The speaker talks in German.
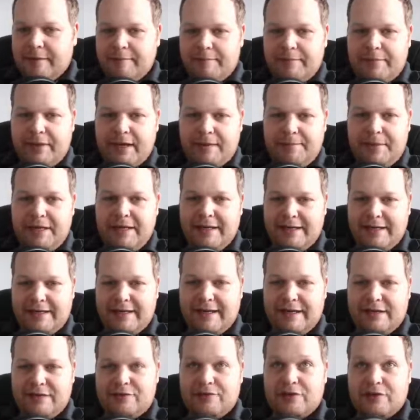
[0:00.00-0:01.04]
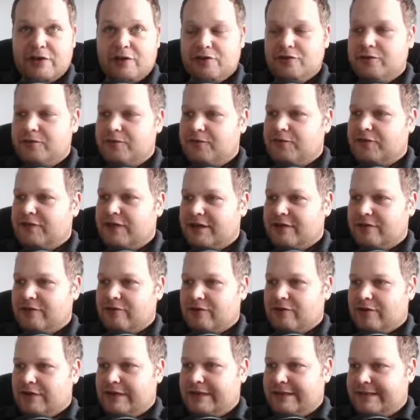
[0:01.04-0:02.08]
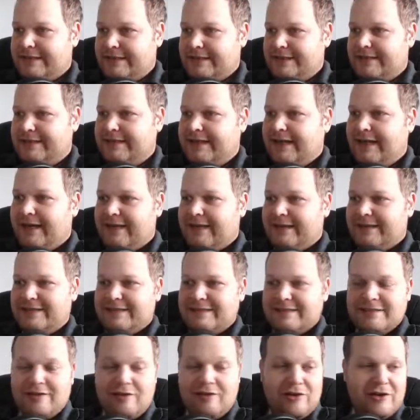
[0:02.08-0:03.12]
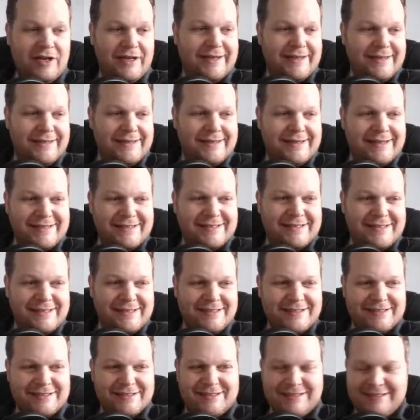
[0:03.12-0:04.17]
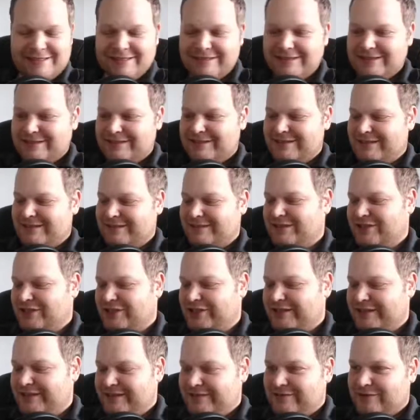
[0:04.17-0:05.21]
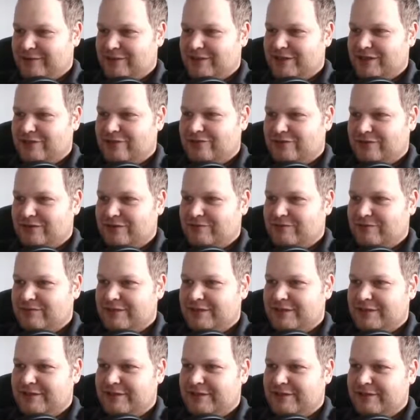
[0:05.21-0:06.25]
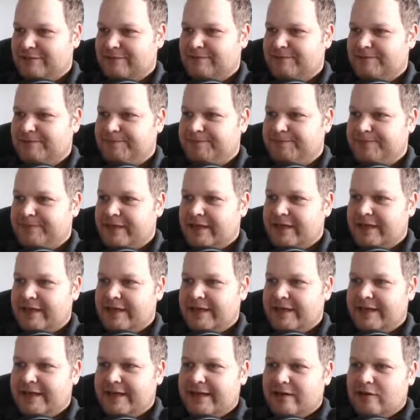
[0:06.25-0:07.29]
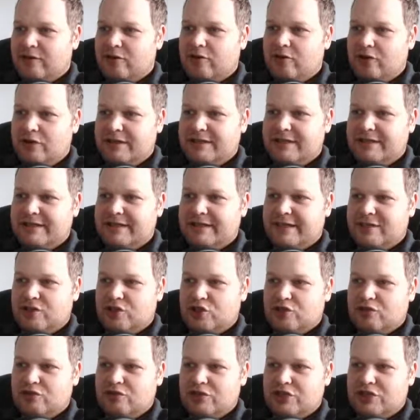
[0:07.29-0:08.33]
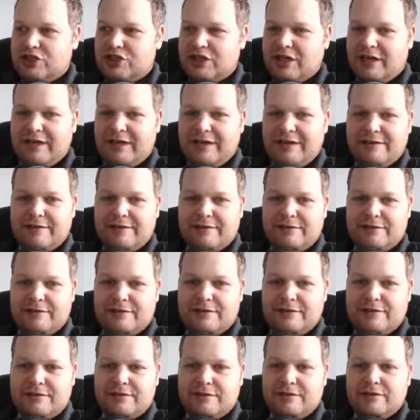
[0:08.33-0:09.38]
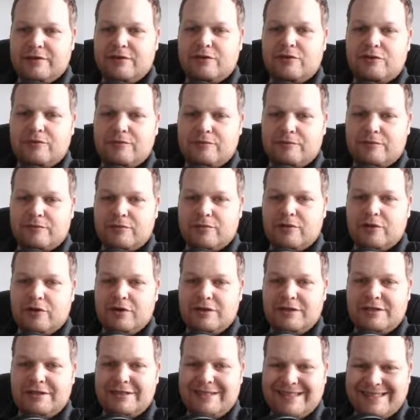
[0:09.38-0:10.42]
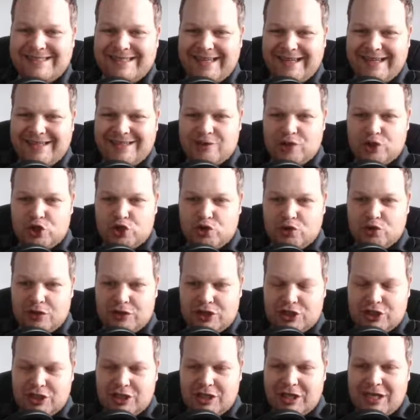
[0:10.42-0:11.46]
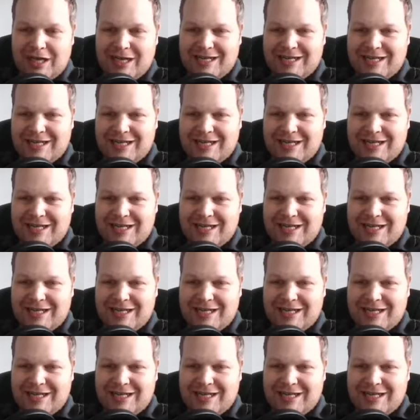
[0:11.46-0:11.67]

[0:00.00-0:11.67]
Papiergeld verknüpft an Gold. Ja, das ist auch eine ganz interessante Geschichte, wenn man das so nimmt. Ähm, goldgedeckte Schuldsteine. Goldgedeckte Schuldsteine